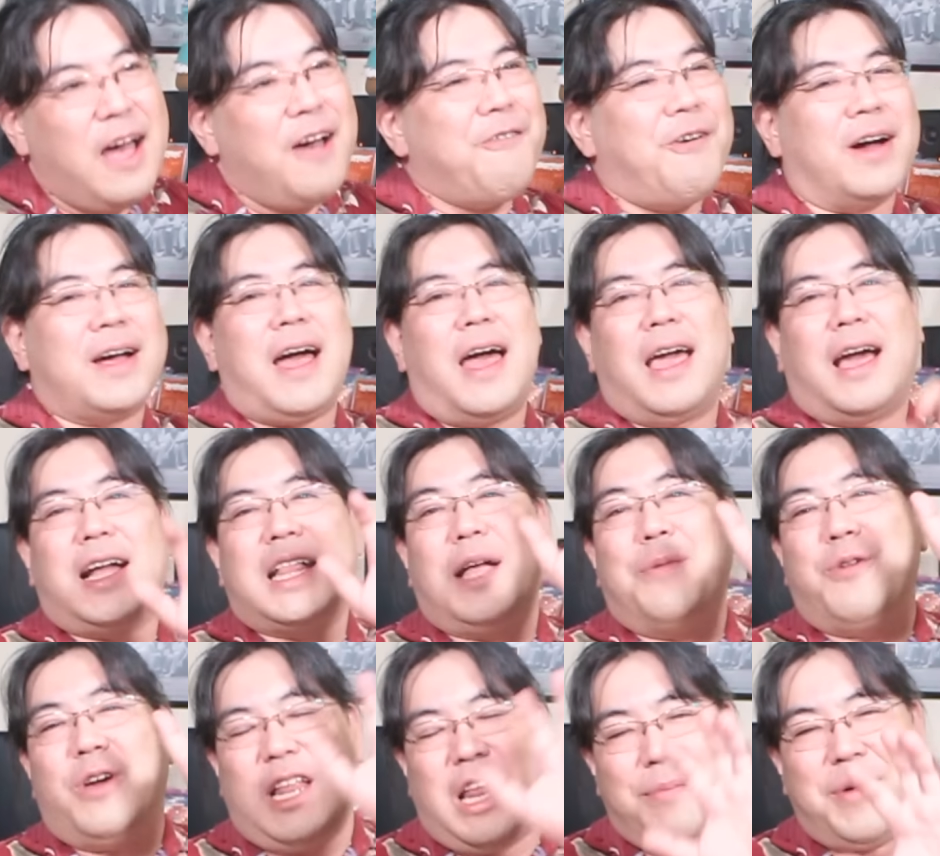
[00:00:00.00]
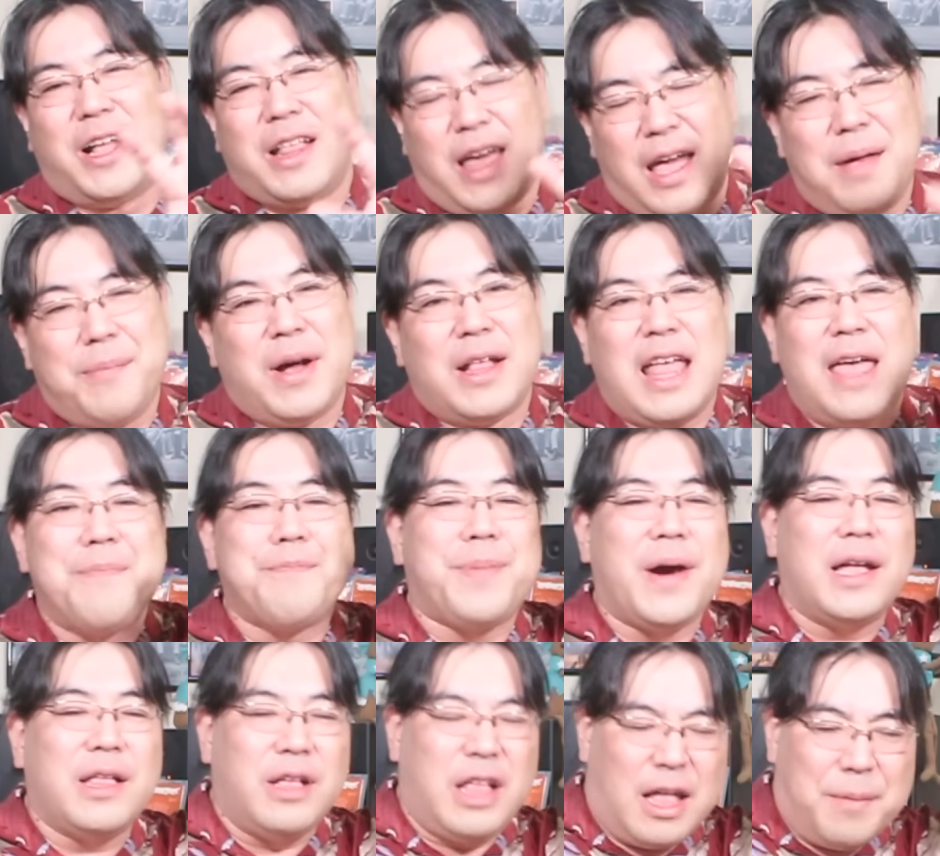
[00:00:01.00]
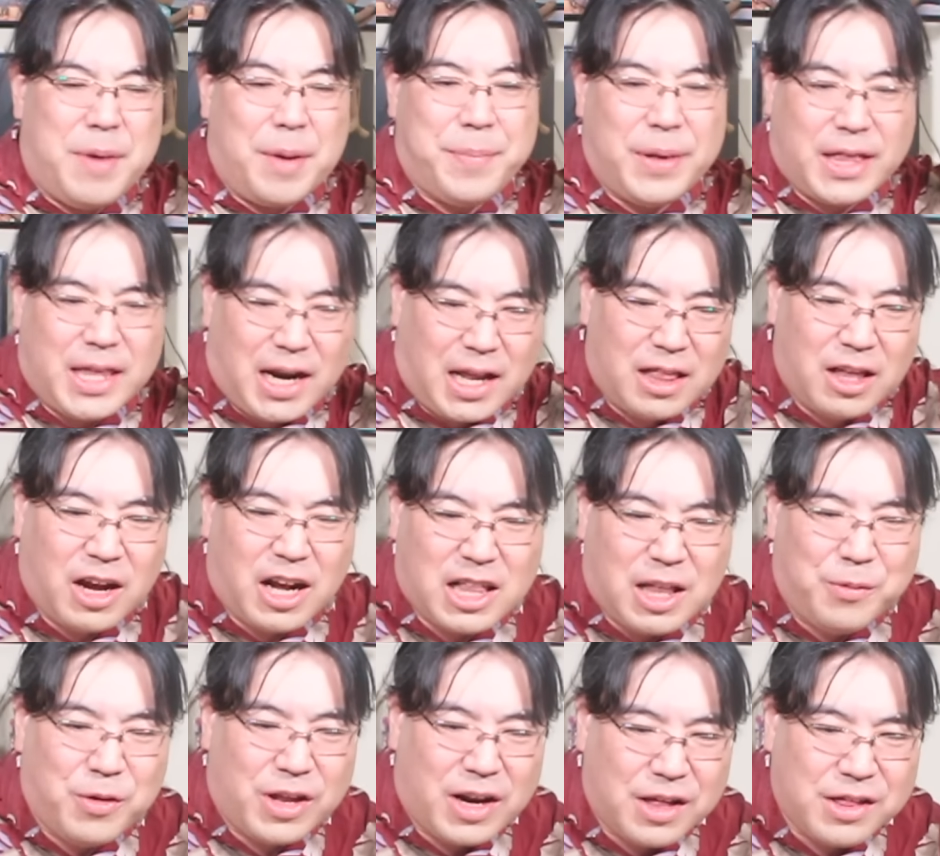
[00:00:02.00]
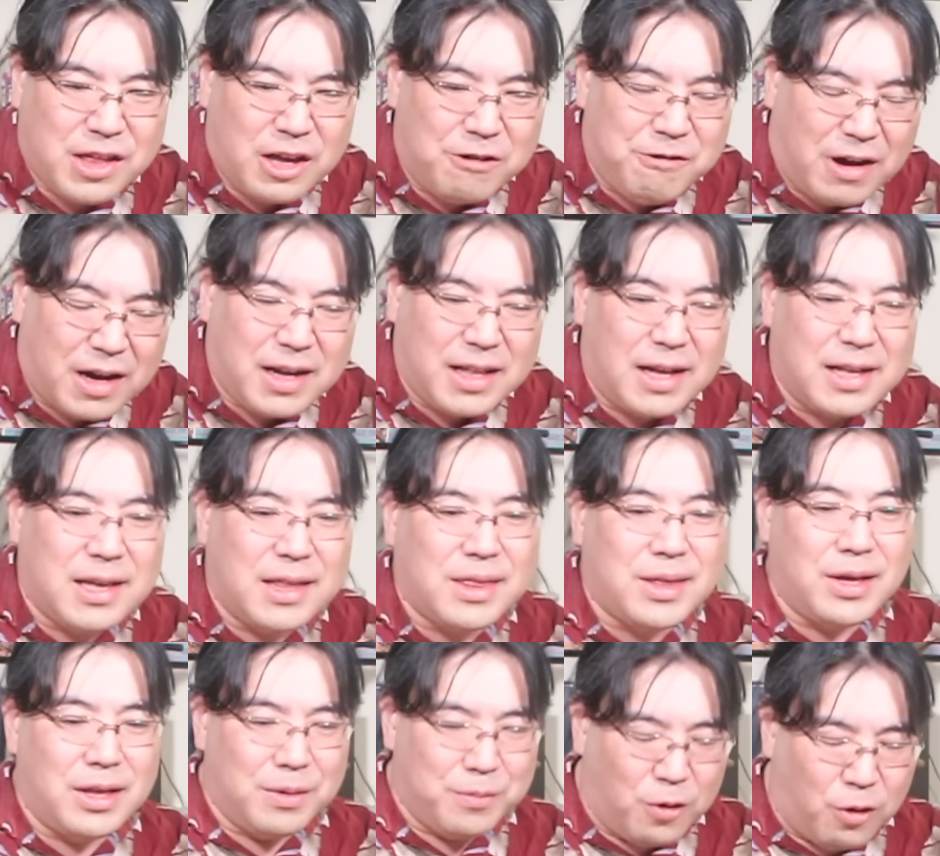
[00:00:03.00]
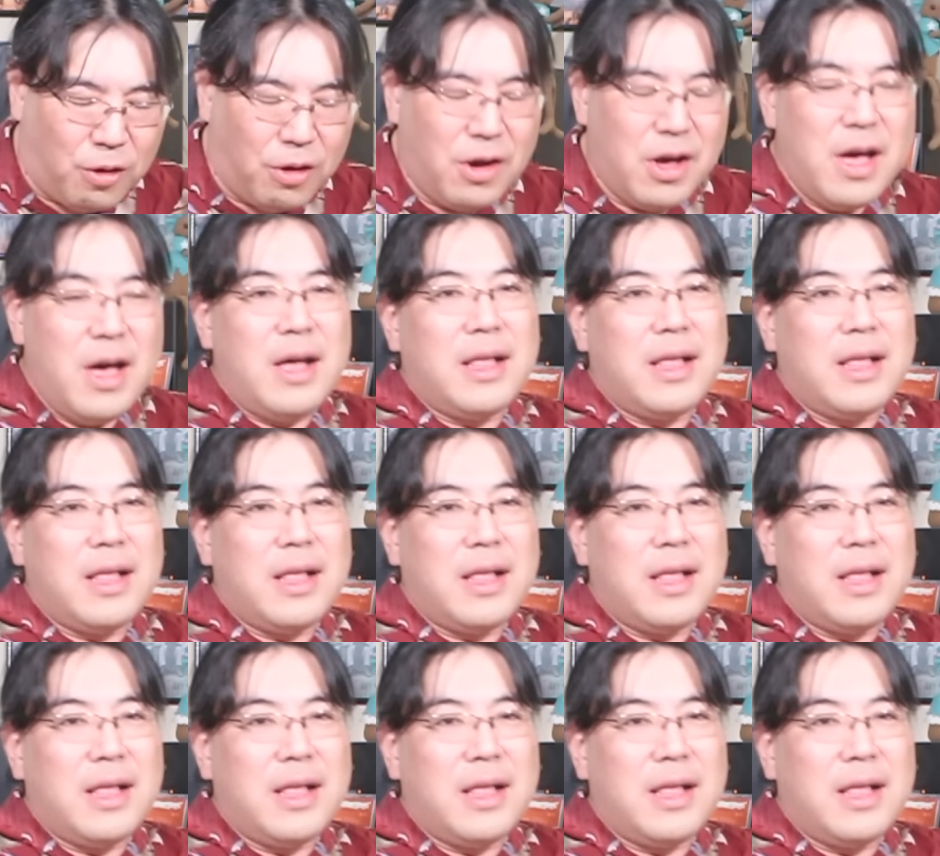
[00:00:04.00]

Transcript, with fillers: 若い方もいればね、まあ年配でね、まあベテランな方もいらっしゃるわけなんですけれども、